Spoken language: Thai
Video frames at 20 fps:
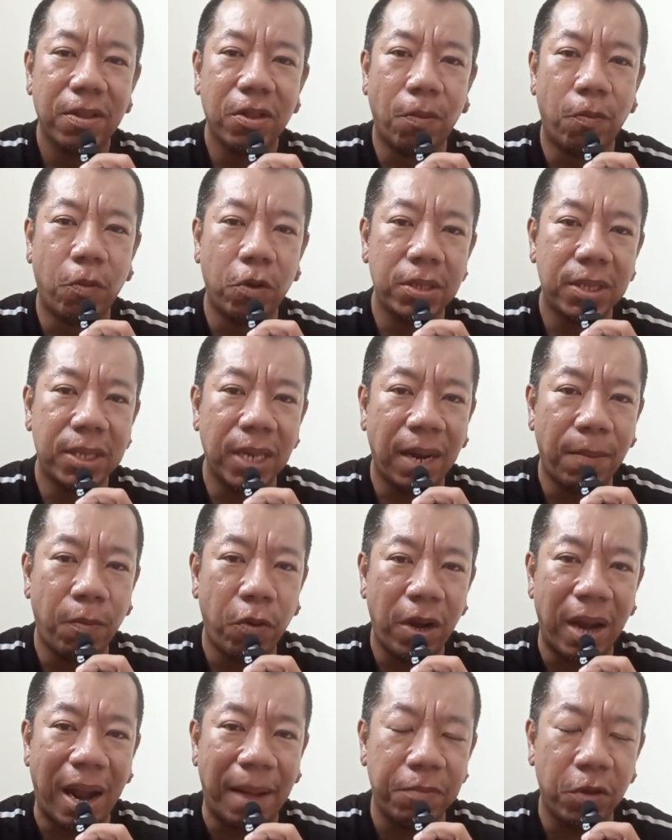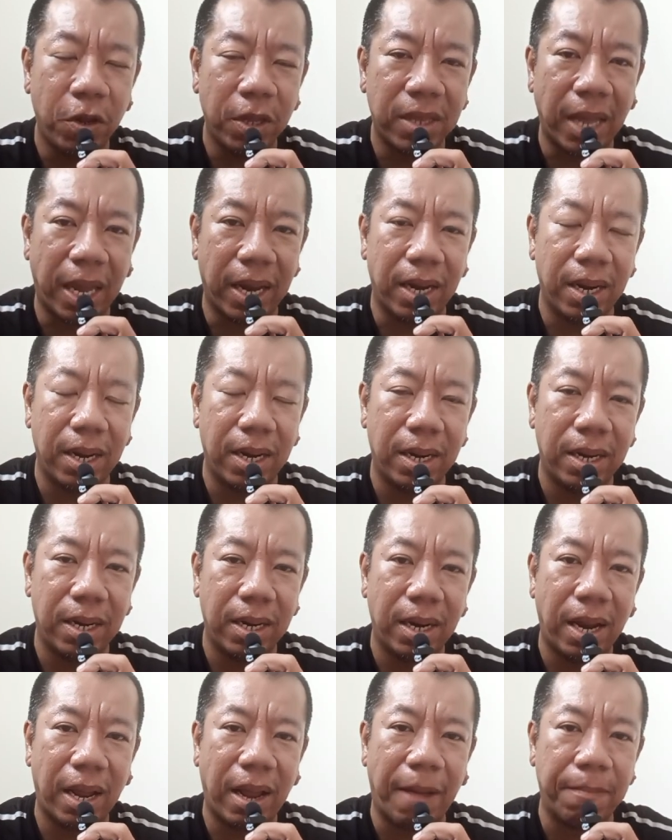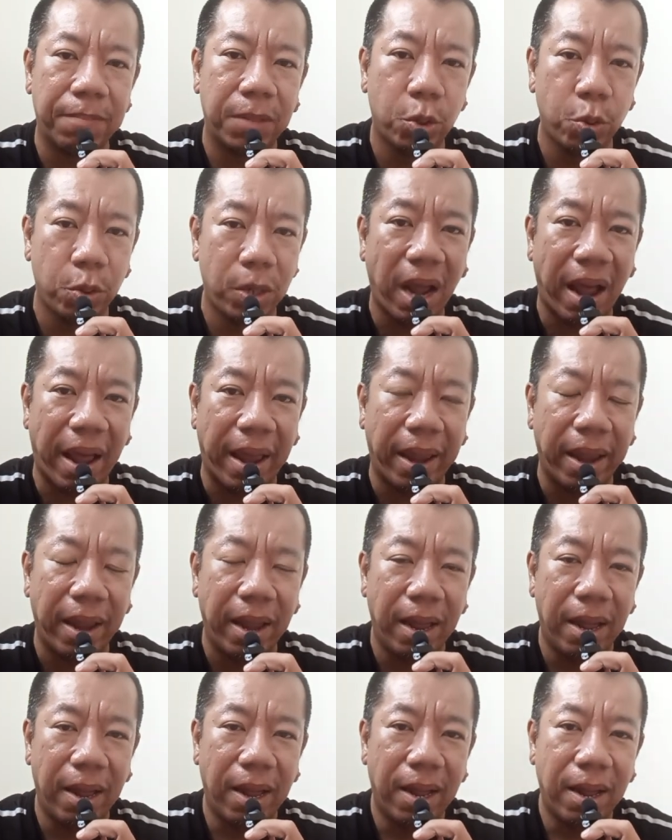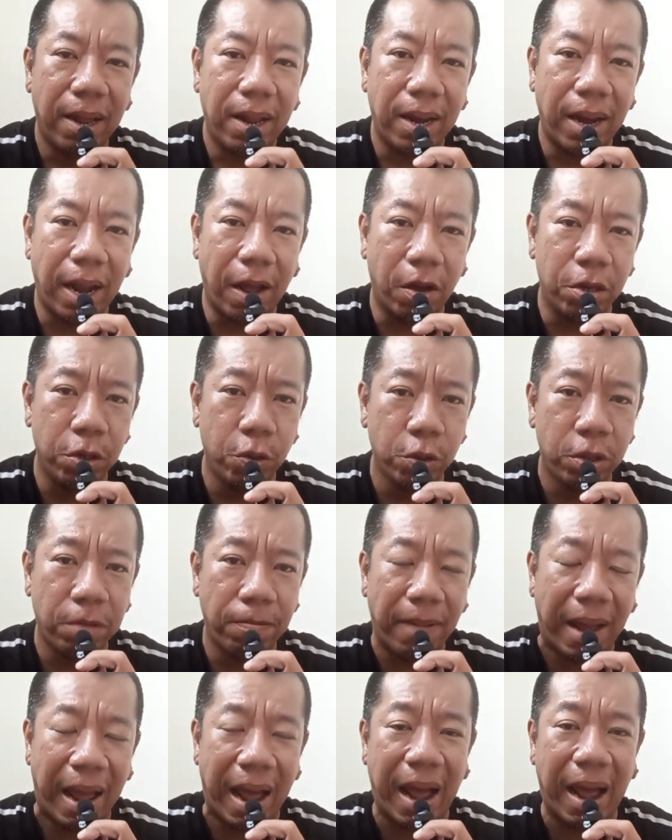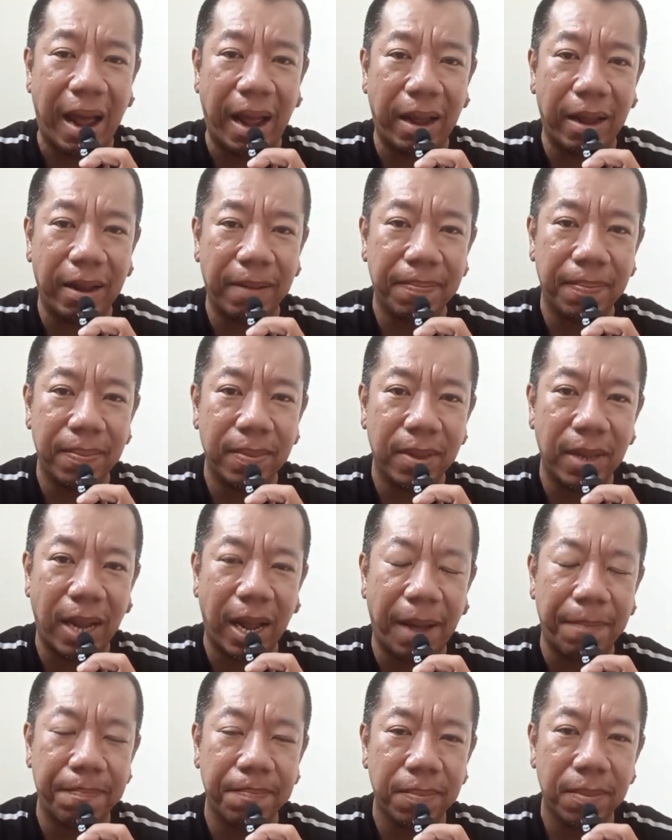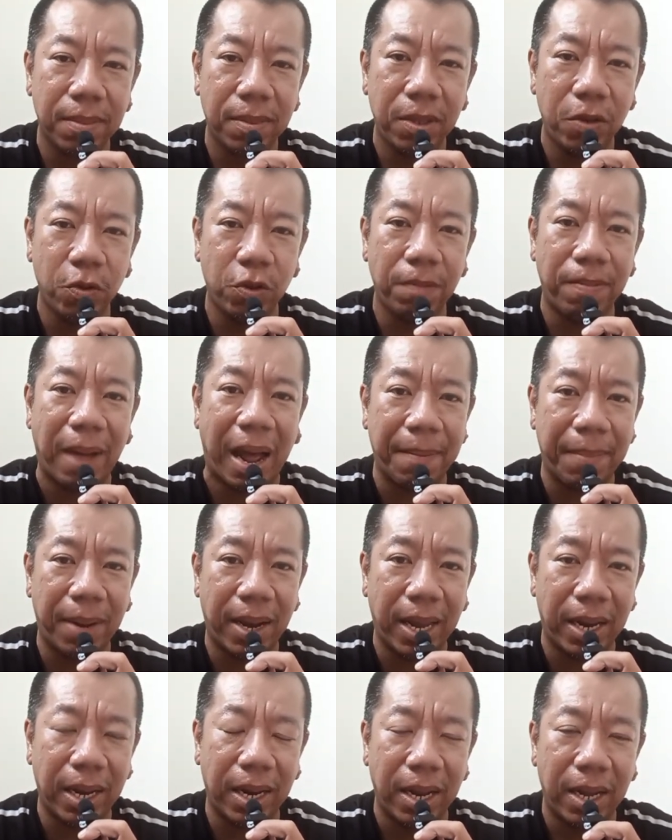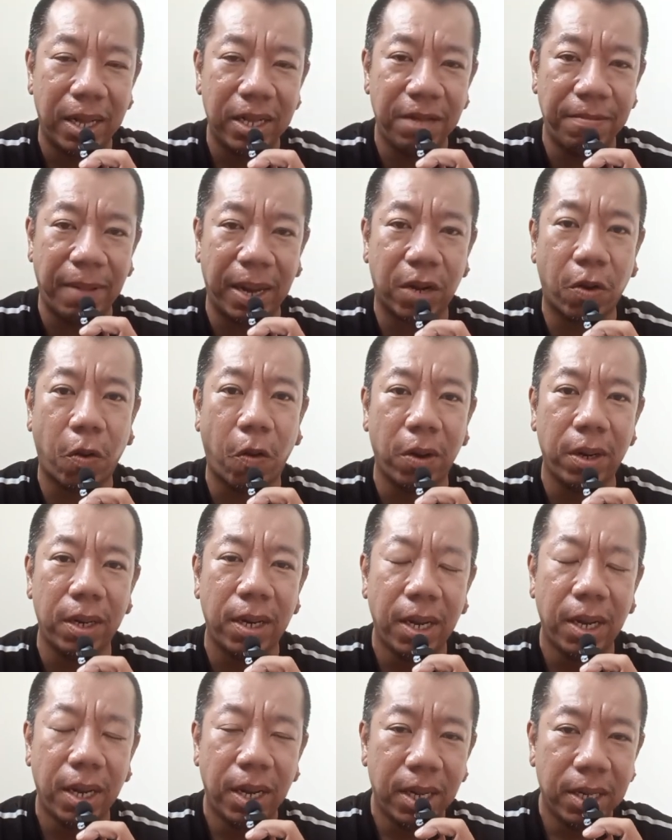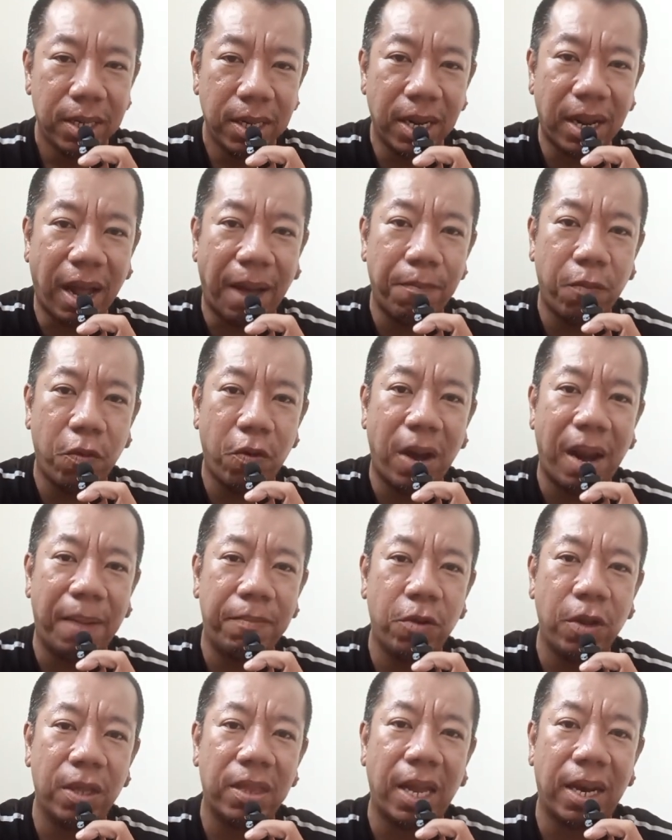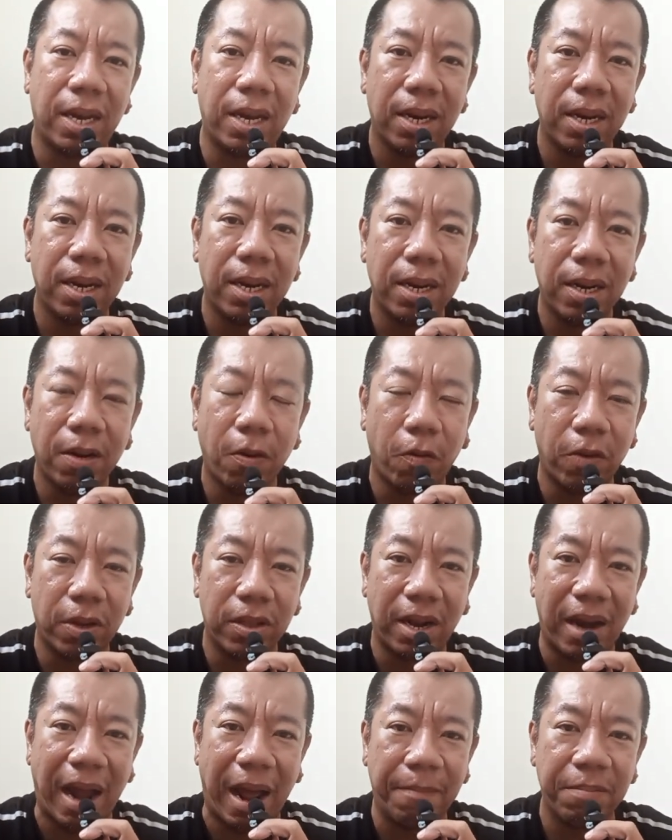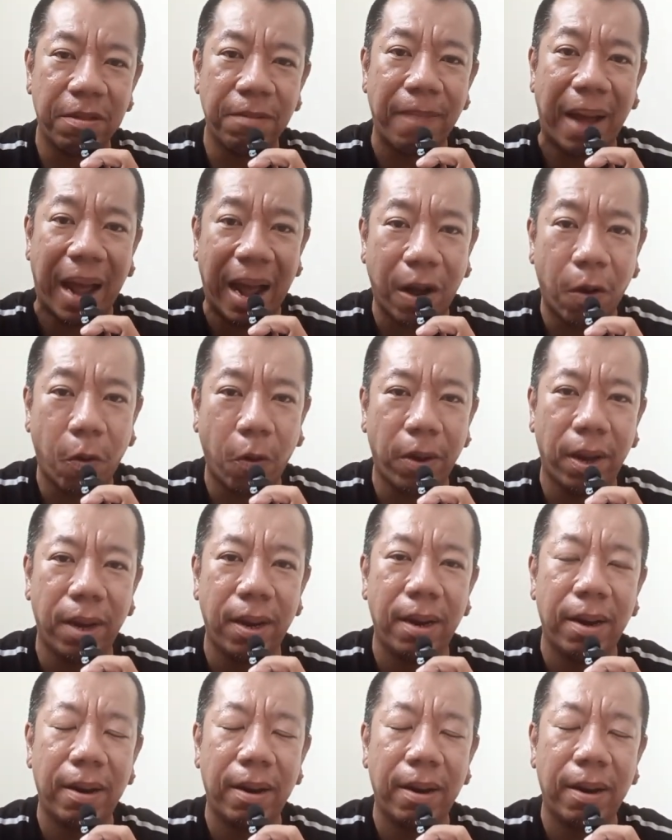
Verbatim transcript: สมมุติเจอบุรีรัมย์ยูไนเต็ดนะครับ ชุดใหญ่ เราอยู่สิบห้านะครับ อยู่สิบห้าไปเล่นสิบเอ็ดคน เจอกับบุรีรัมย์ยูไนเต็ดลงสนามสิบห้าคน